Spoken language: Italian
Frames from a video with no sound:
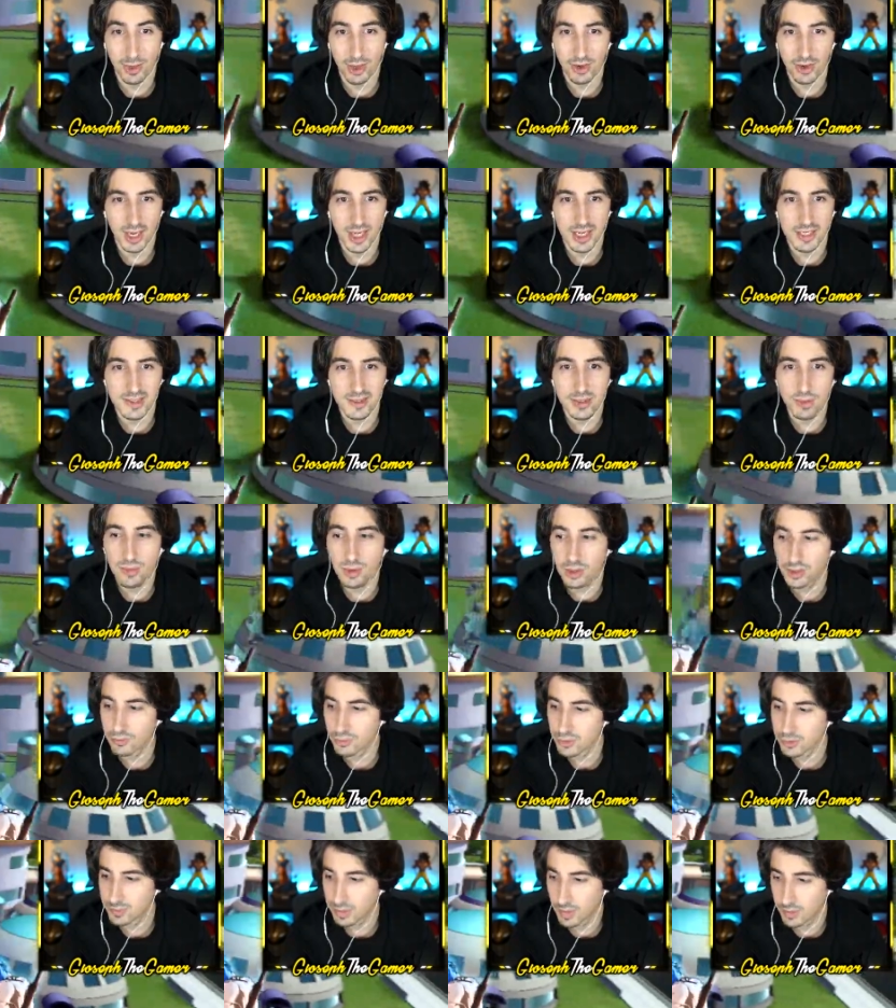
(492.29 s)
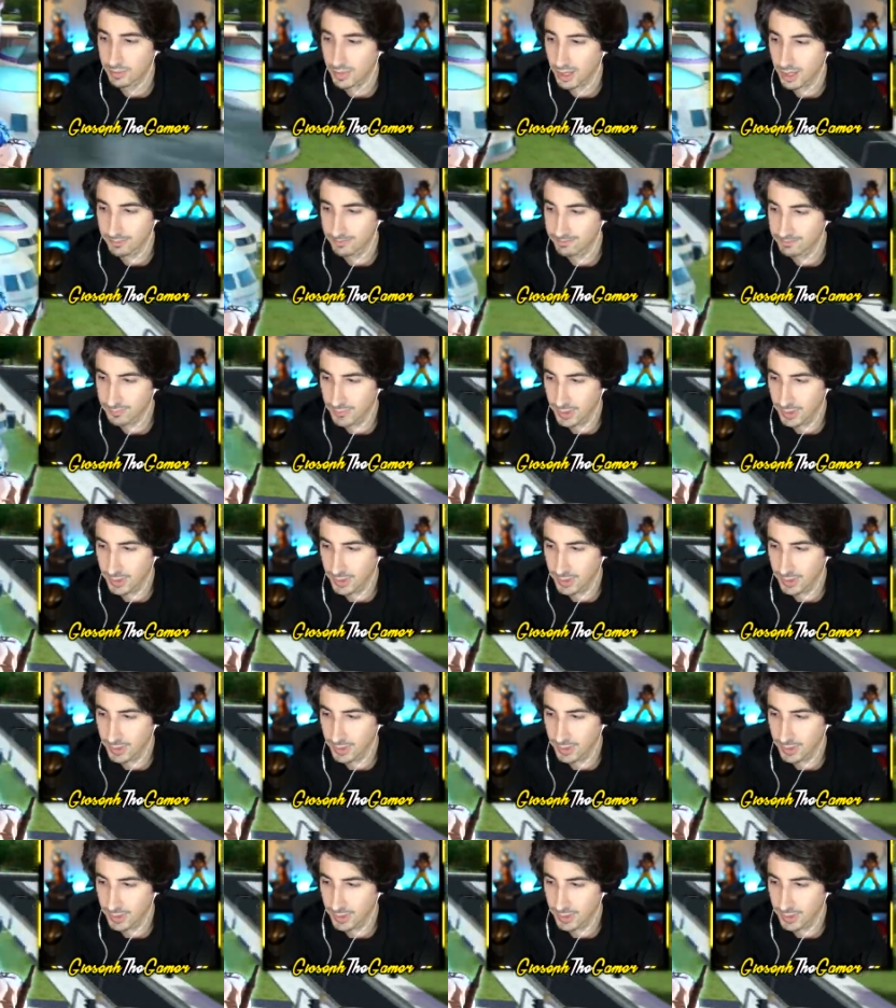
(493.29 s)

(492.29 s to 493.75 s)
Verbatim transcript: Però ragazzi, io qua devo spammare.